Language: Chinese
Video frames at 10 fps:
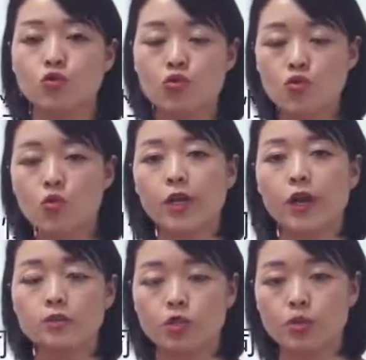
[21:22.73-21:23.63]
如果
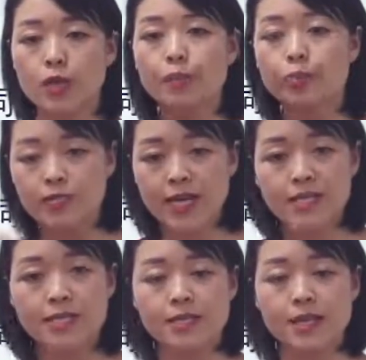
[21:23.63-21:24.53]
要是说它不
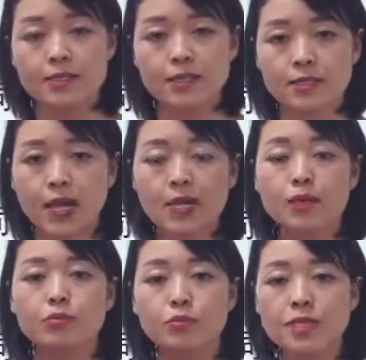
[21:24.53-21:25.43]
在你的眼前，它
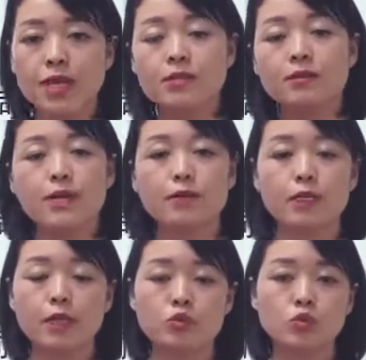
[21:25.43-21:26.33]
也不在上下
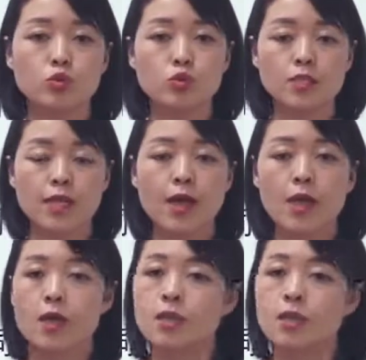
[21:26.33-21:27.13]
文当中出现，